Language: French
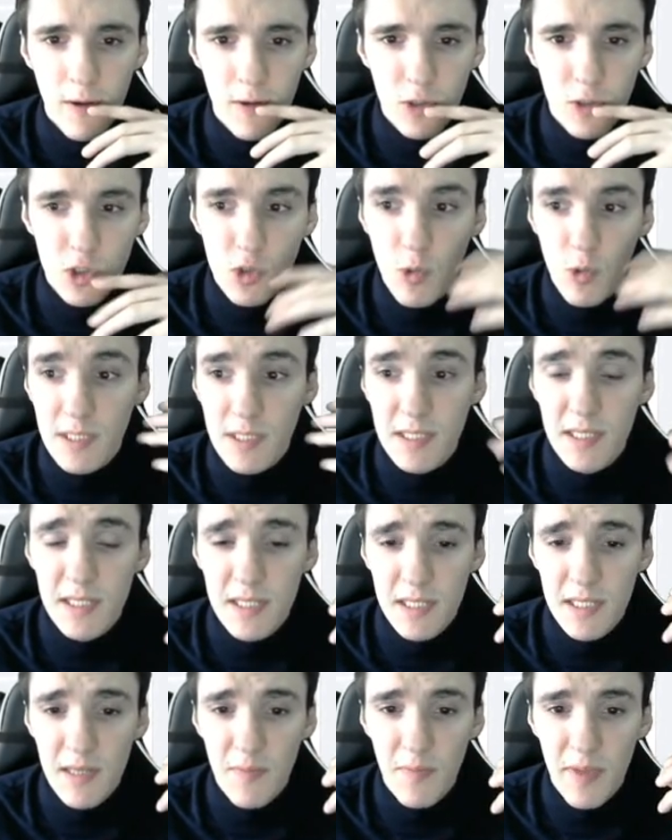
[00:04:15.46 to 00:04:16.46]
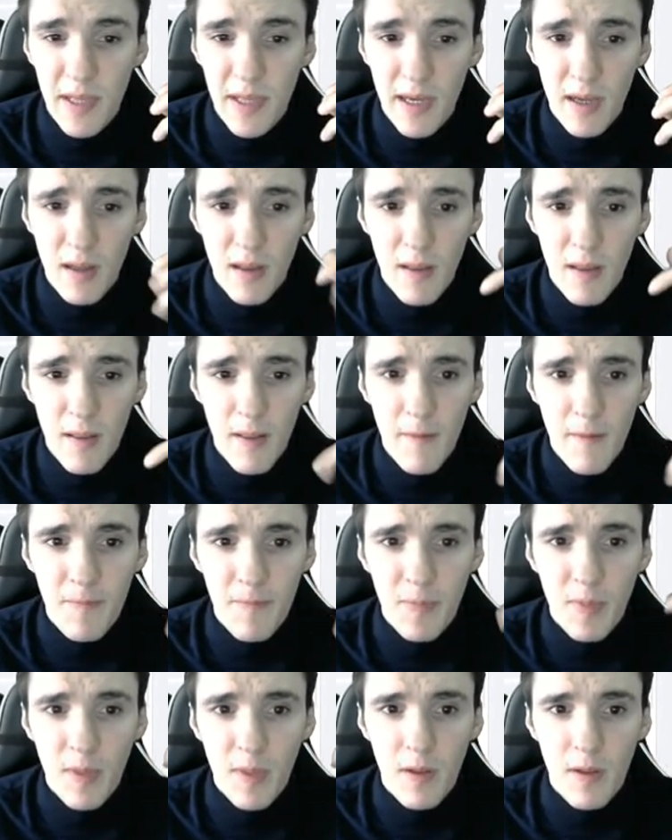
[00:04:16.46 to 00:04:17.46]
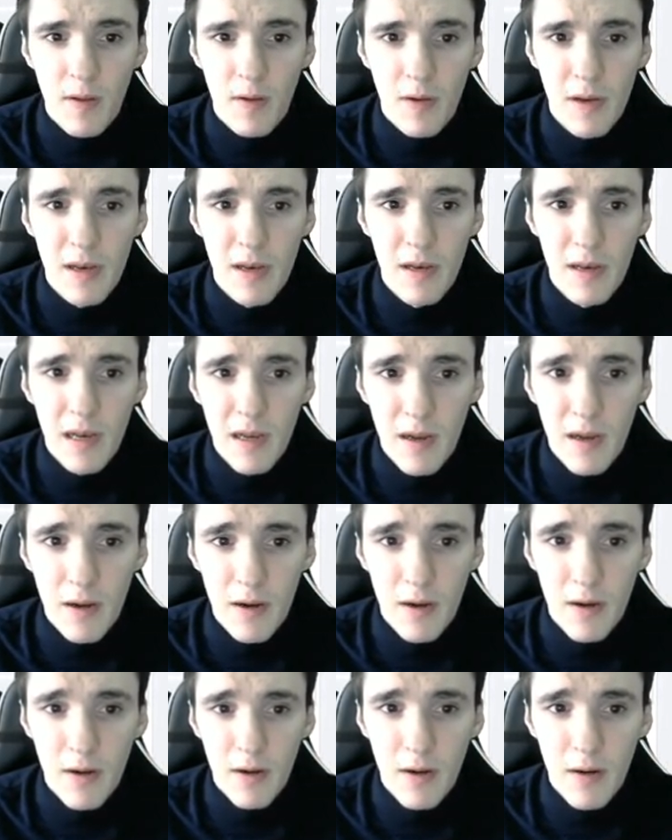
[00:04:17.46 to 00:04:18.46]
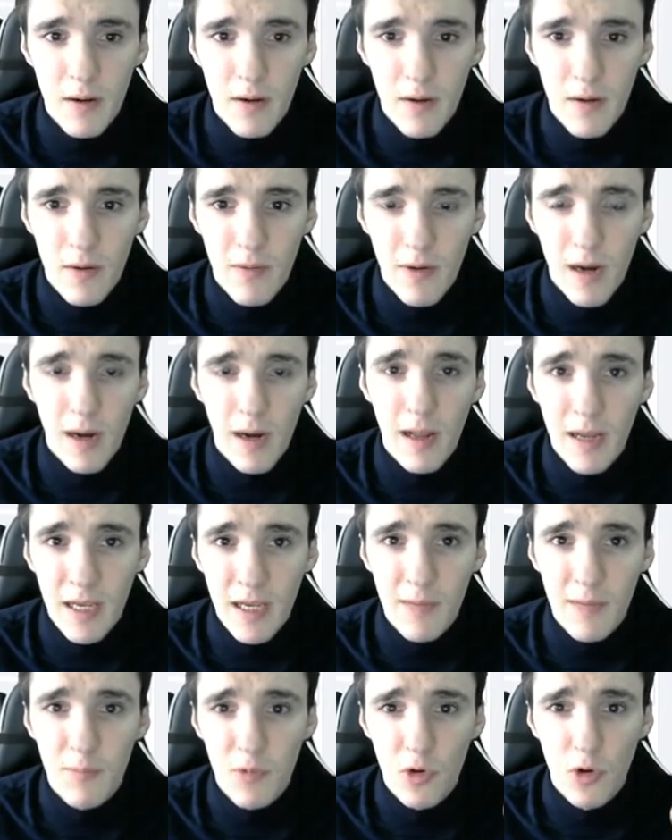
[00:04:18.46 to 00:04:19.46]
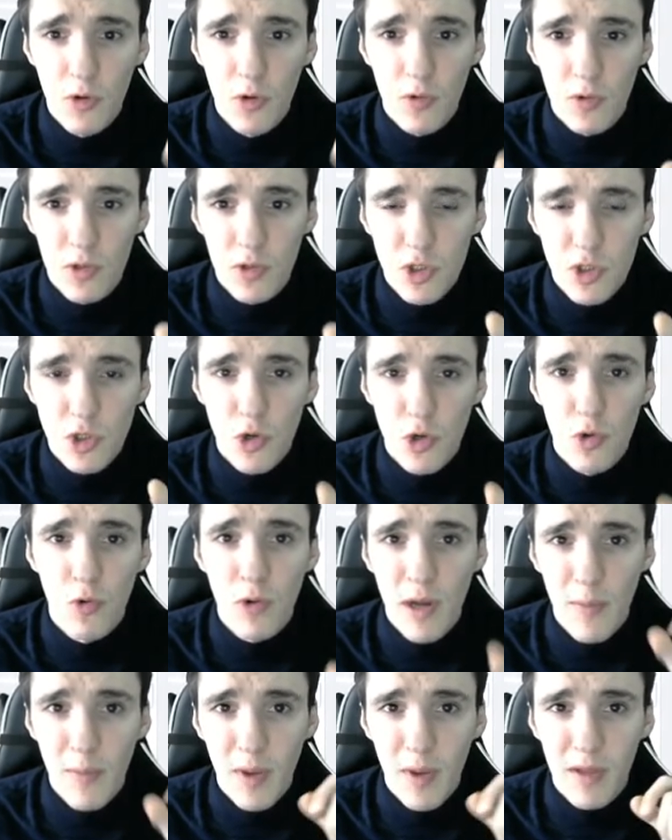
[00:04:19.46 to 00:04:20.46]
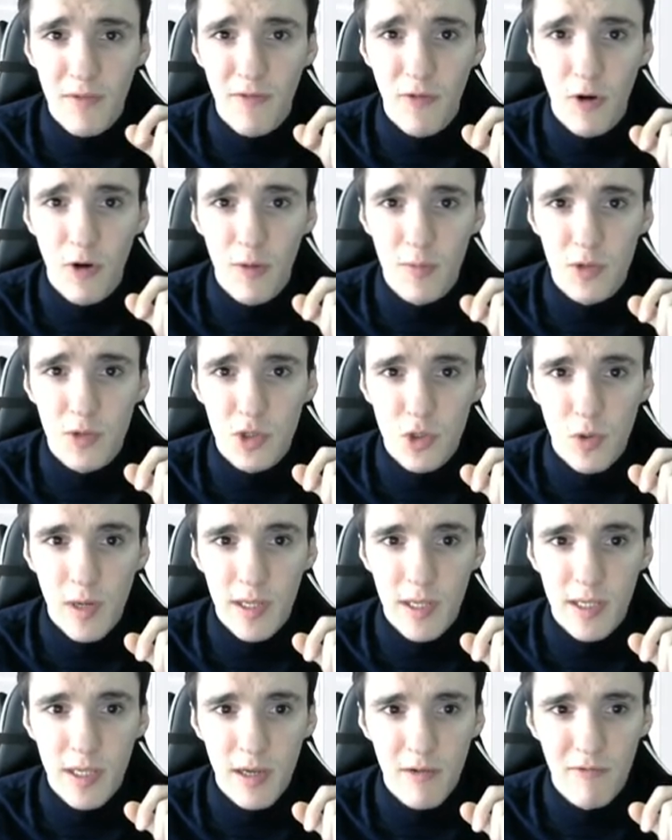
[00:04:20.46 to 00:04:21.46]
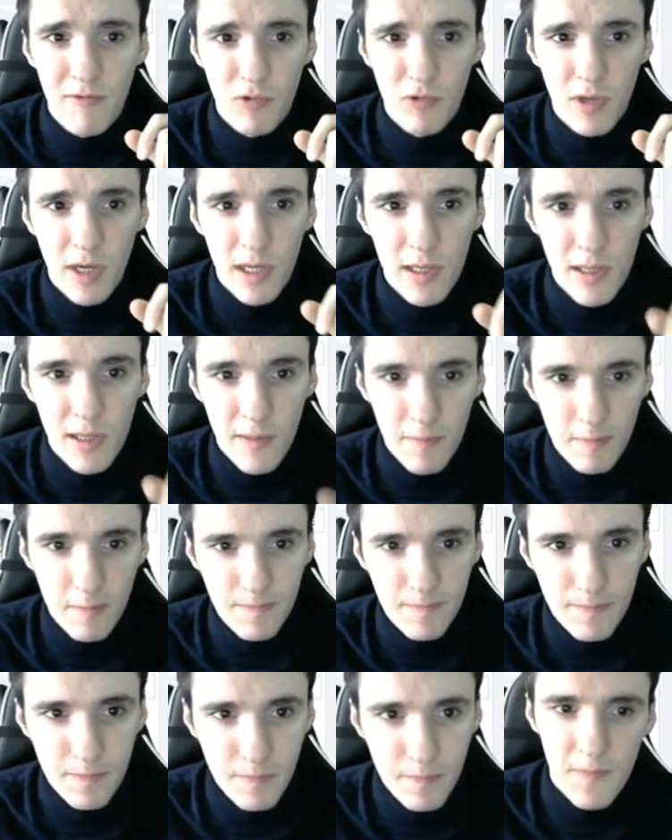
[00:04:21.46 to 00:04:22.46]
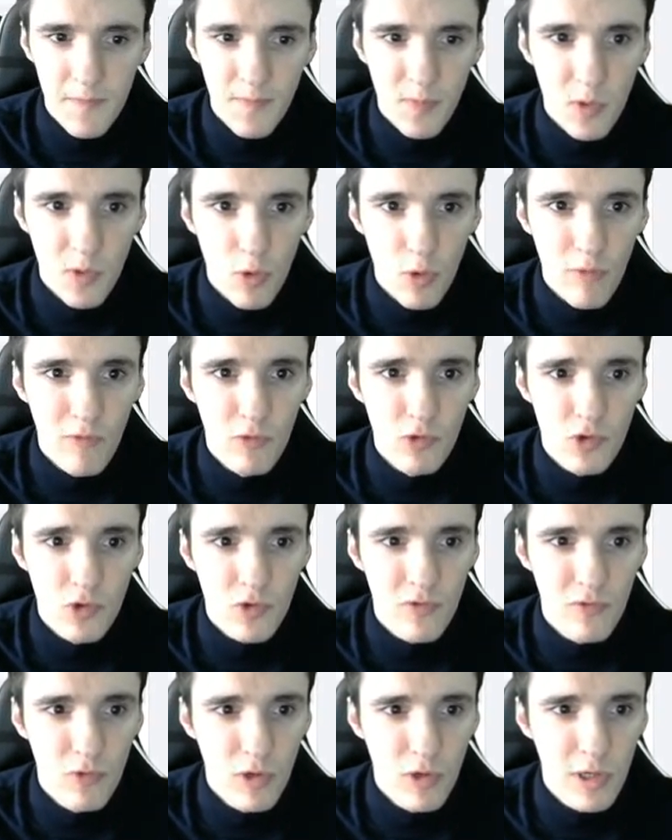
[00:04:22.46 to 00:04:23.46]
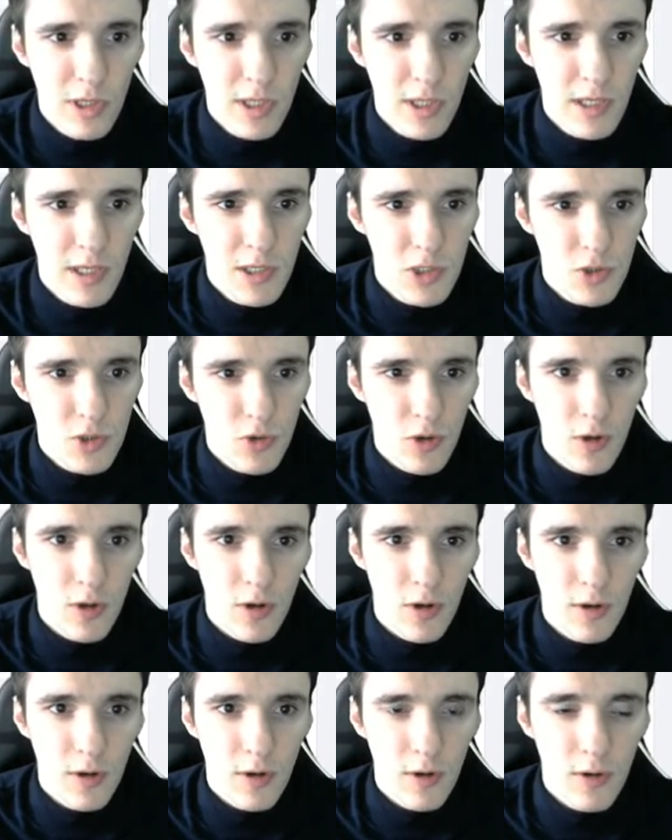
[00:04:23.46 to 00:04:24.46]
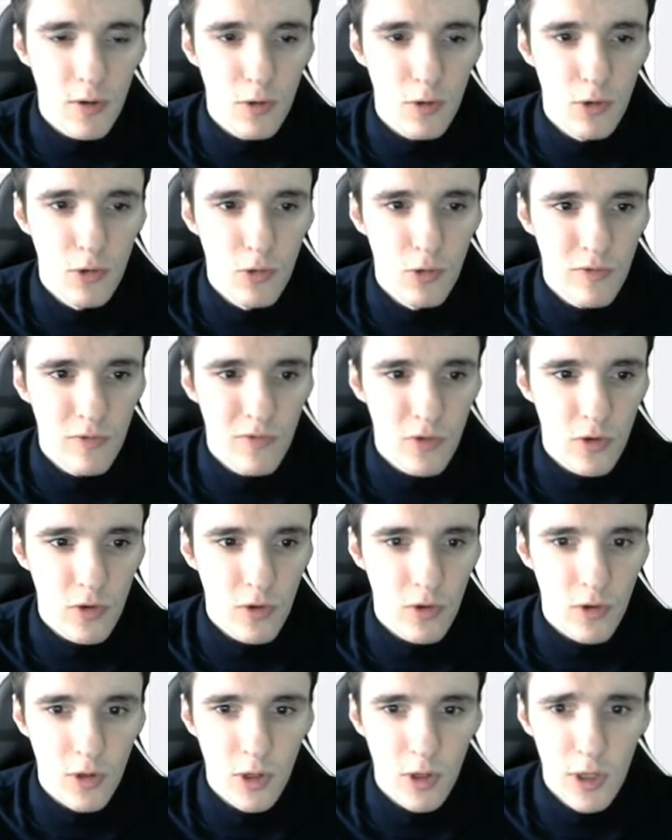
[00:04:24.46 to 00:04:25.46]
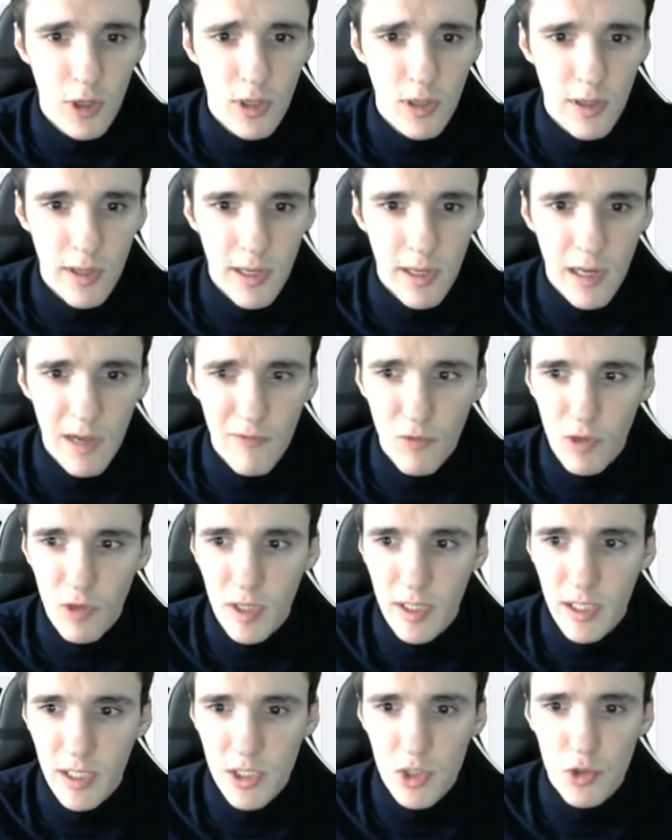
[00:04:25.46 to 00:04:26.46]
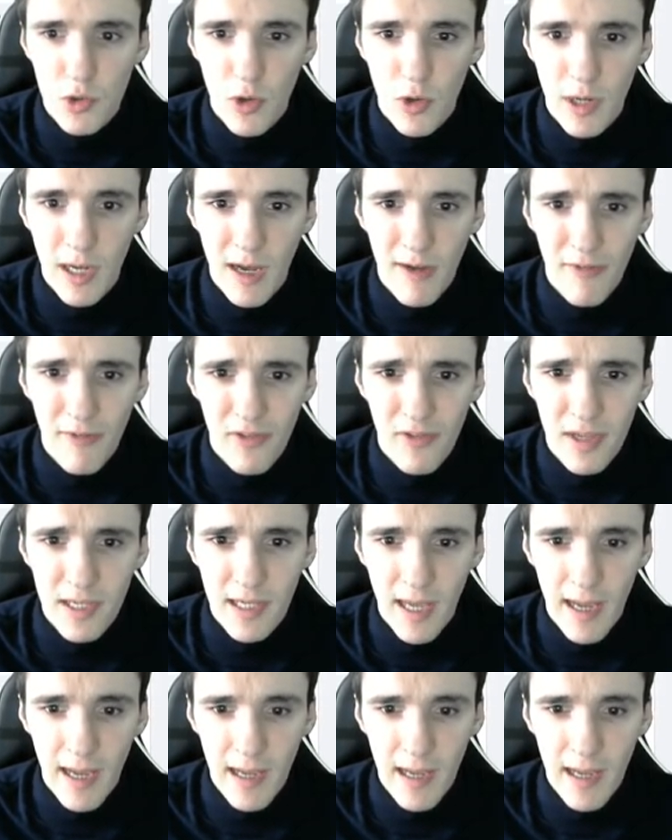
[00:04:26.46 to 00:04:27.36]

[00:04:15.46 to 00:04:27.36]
choisissez bien la, voilà, la crypto selon la plateforme sur laquelle vous tradez. Donc vous, vous cliquez sur euh, le nom de votre coin et là vous cliquez sur graphique